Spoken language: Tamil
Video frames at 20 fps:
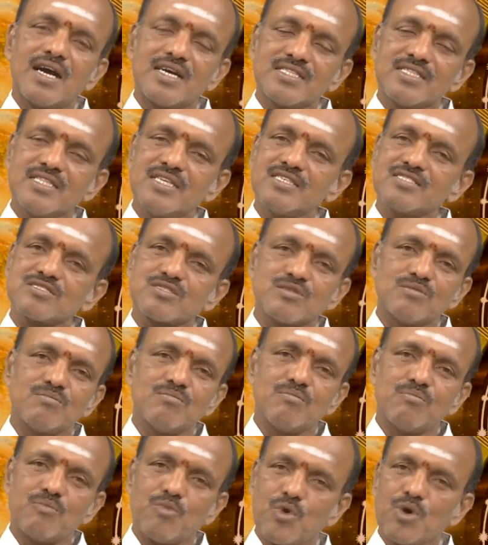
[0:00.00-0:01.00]

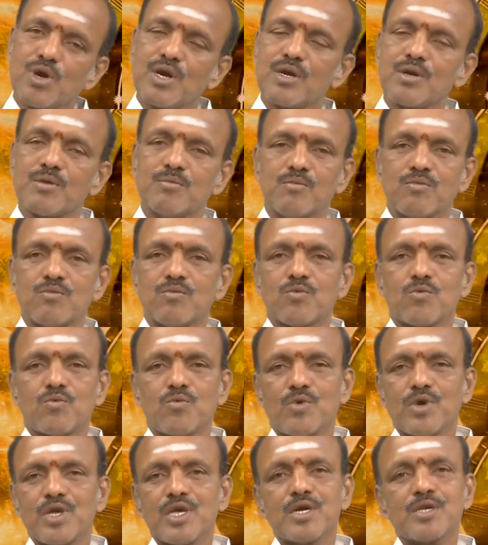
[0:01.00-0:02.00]
அந்தஸ்தும் புகழும்
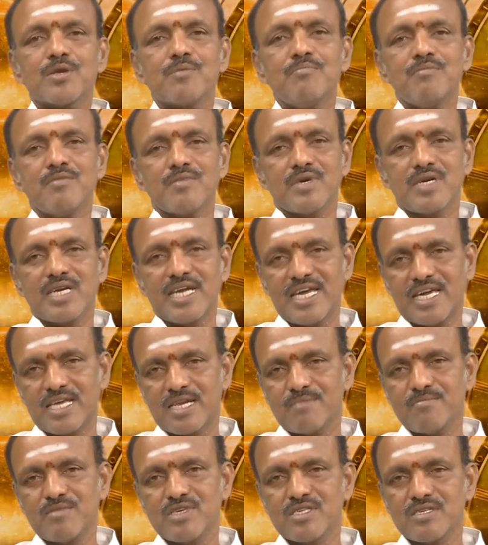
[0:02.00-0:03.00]
உயரும்
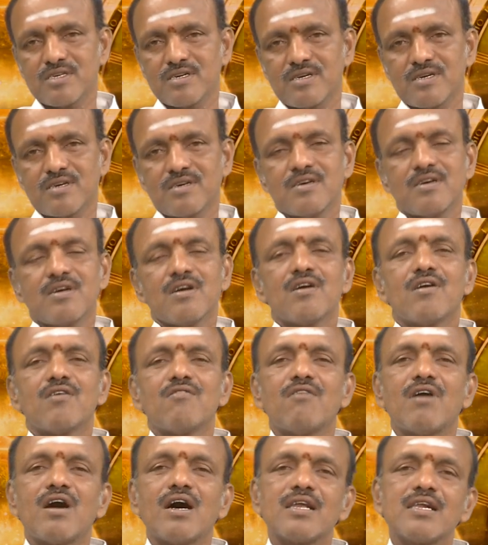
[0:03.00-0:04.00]
நேரம் இது
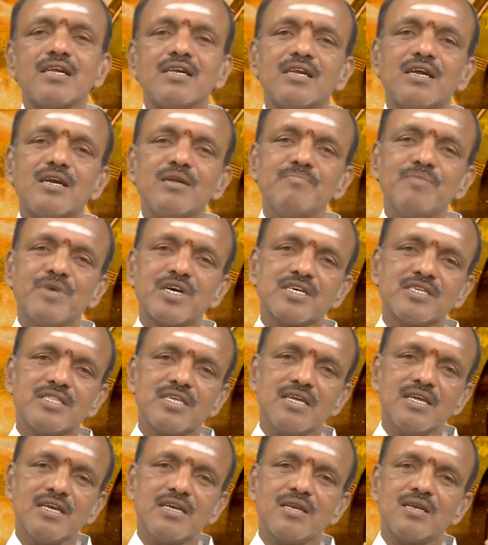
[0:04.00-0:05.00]
வார
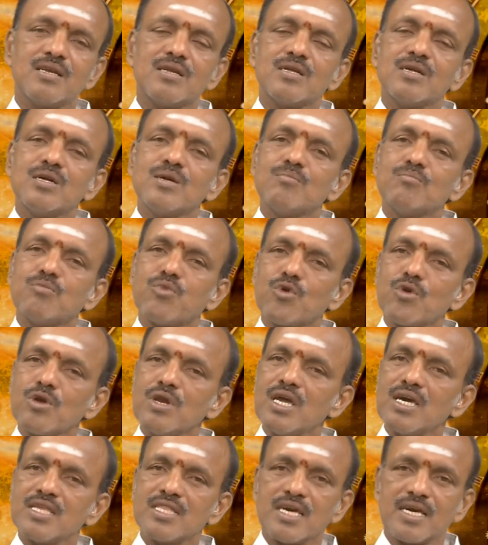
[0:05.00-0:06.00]
நடுப்பகுதியில்
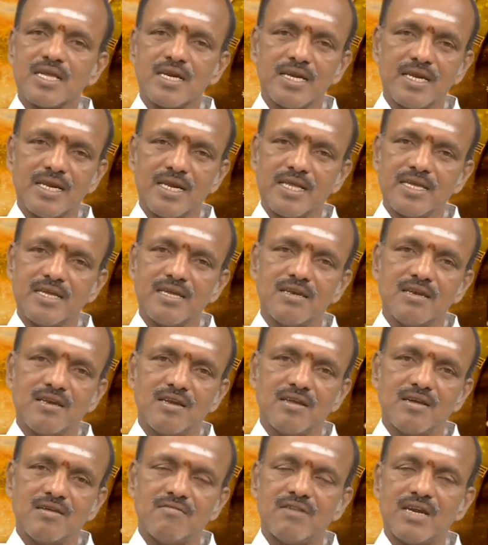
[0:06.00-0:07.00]
பொருளாதார நிலையில்
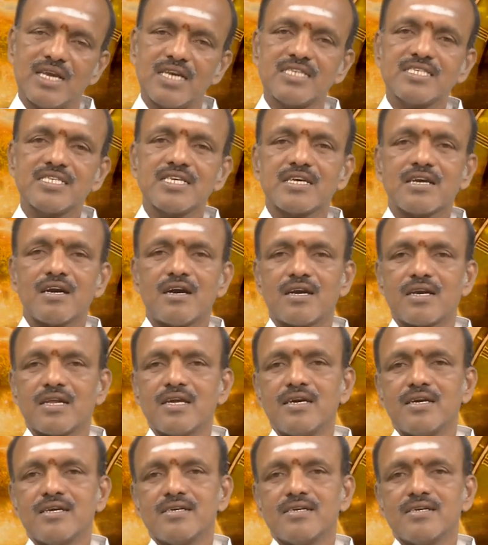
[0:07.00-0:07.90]
வளர்ச்சிக்கான